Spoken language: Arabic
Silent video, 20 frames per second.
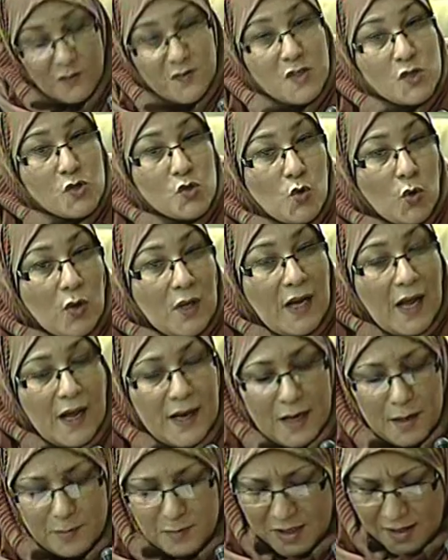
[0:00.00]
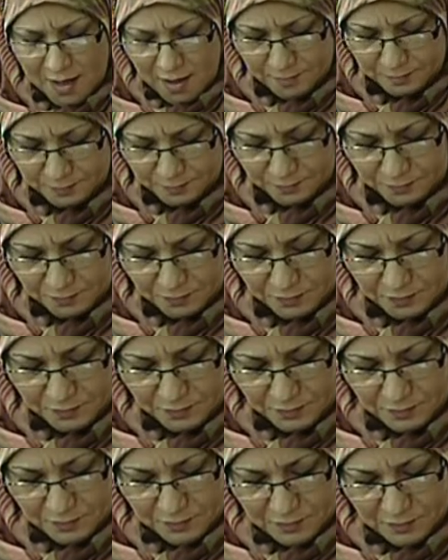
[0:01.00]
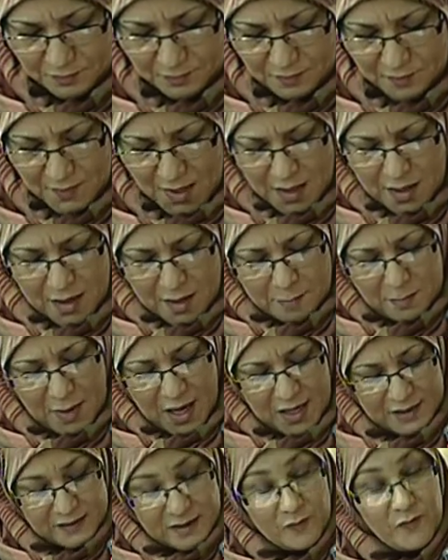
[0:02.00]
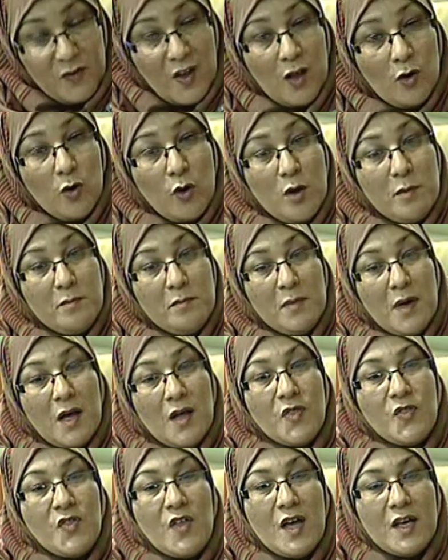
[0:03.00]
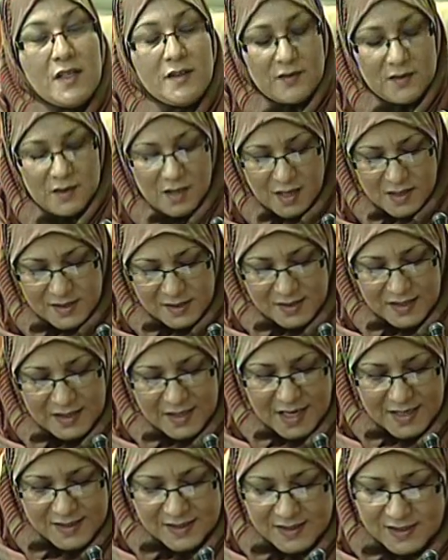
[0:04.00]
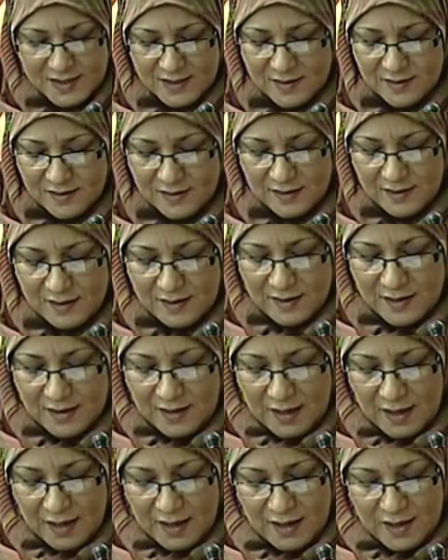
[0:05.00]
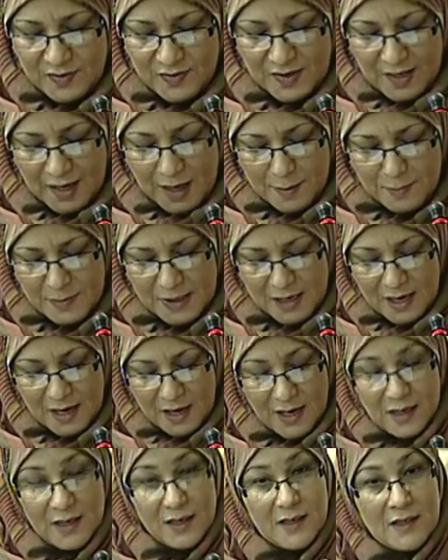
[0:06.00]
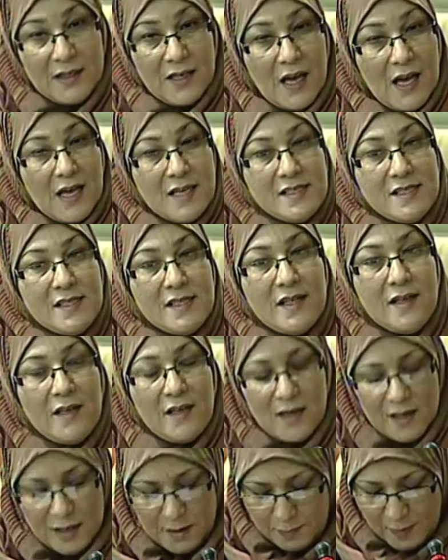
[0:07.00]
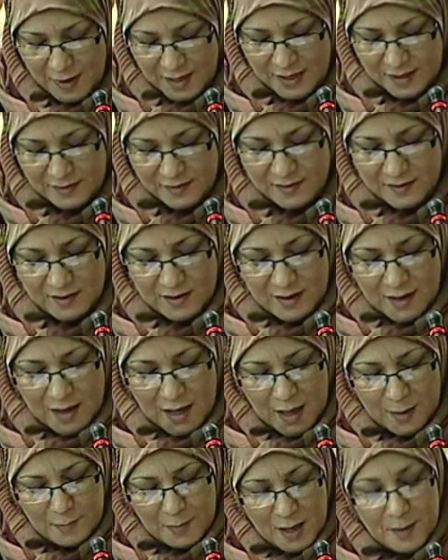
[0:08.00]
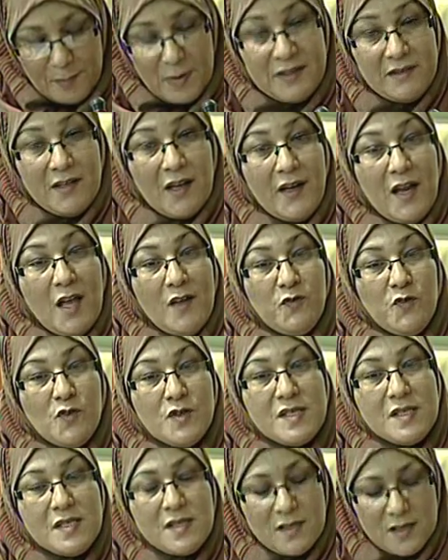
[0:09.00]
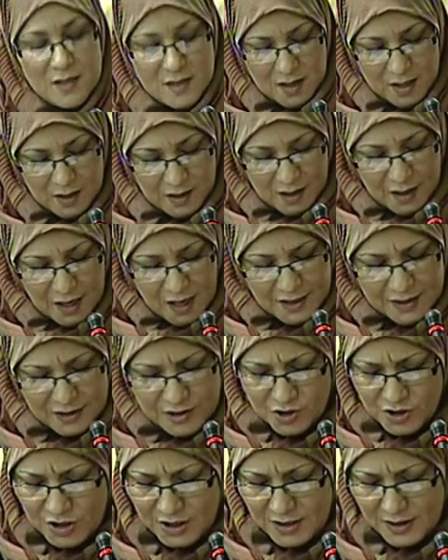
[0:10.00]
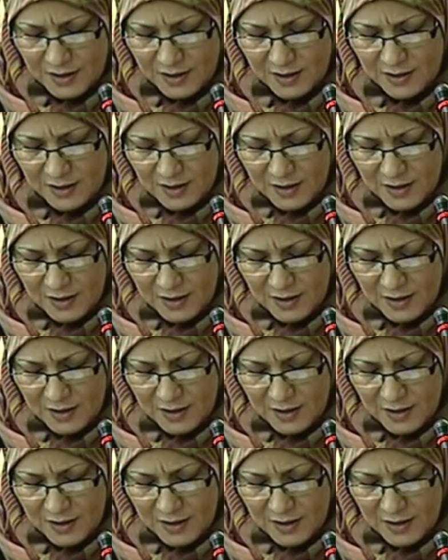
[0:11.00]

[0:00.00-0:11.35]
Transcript: في السوق العالمية مع تفاقم الضغط السياسي الذي عمل لعزل البلد أمام التنافس الخارجي